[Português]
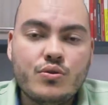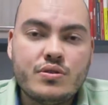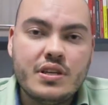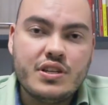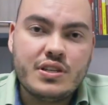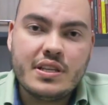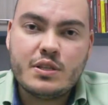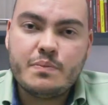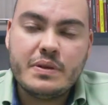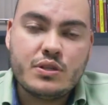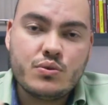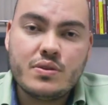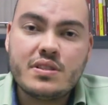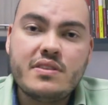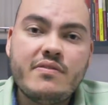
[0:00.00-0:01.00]
ou seja, das
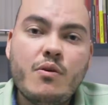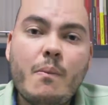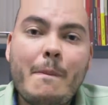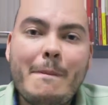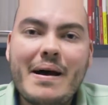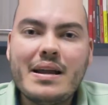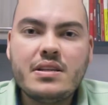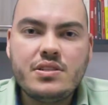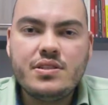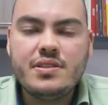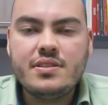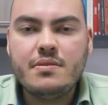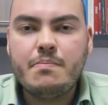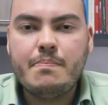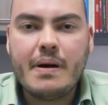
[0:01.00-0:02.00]
pessoas que vão
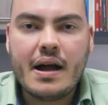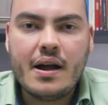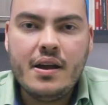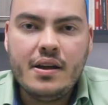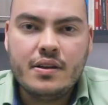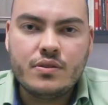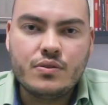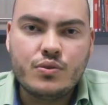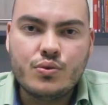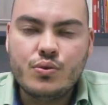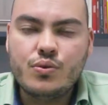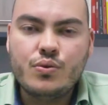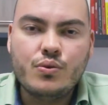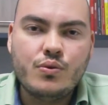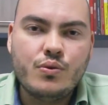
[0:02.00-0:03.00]
participar
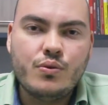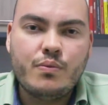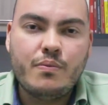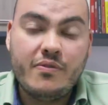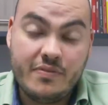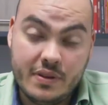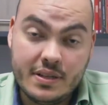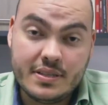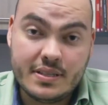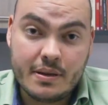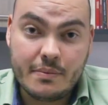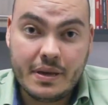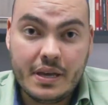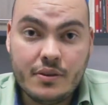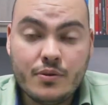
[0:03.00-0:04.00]
do
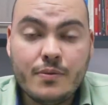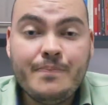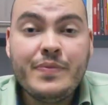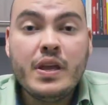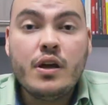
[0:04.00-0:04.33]
financiamento,